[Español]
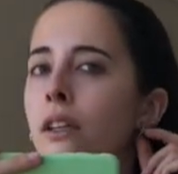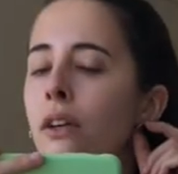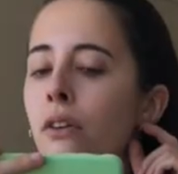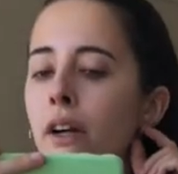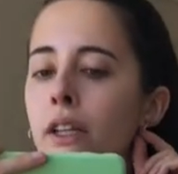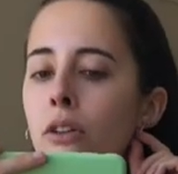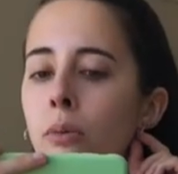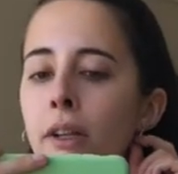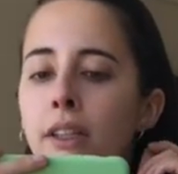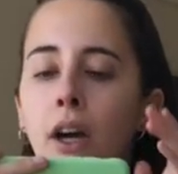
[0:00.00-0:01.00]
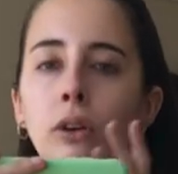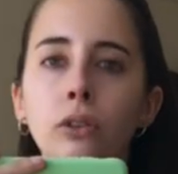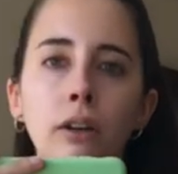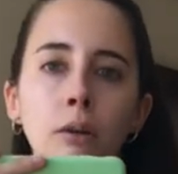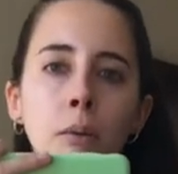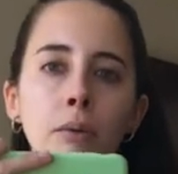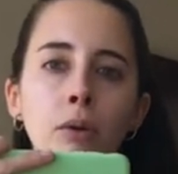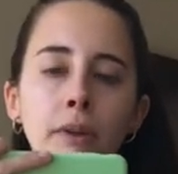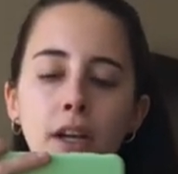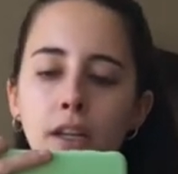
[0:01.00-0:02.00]
Tengo aritos plateados, todavía no me
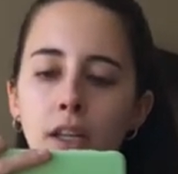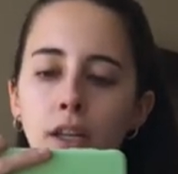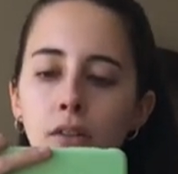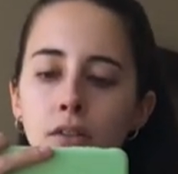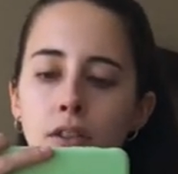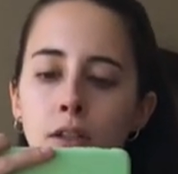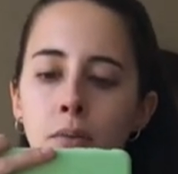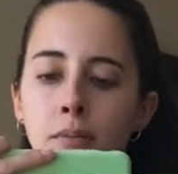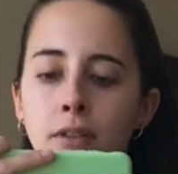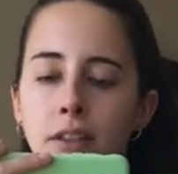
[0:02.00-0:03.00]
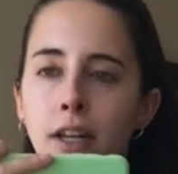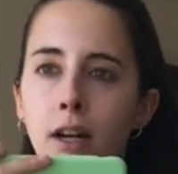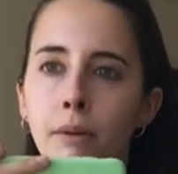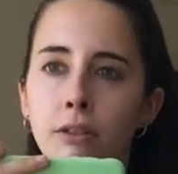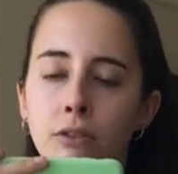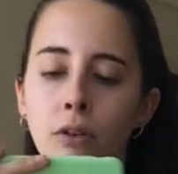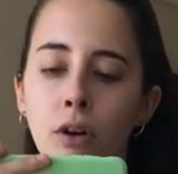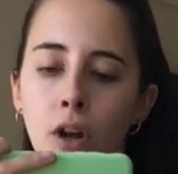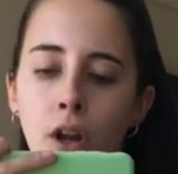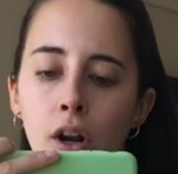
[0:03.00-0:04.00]
pongo mis anillos ni mi pulsera, pero eso
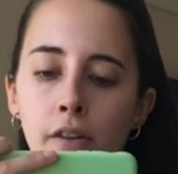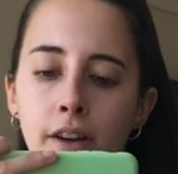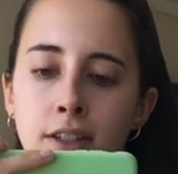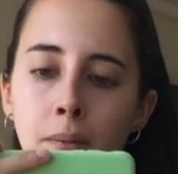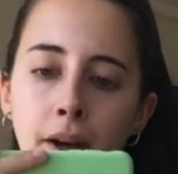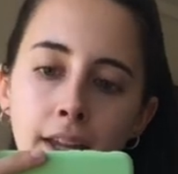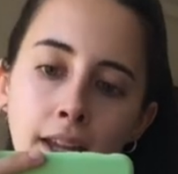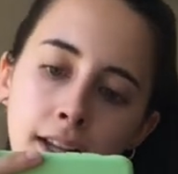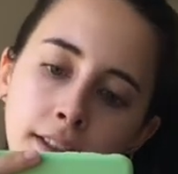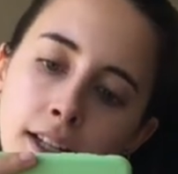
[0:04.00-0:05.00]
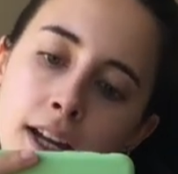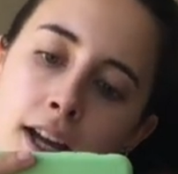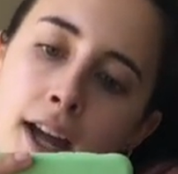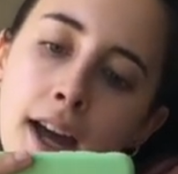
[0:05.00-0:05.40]
lo voy a hacer más adelante.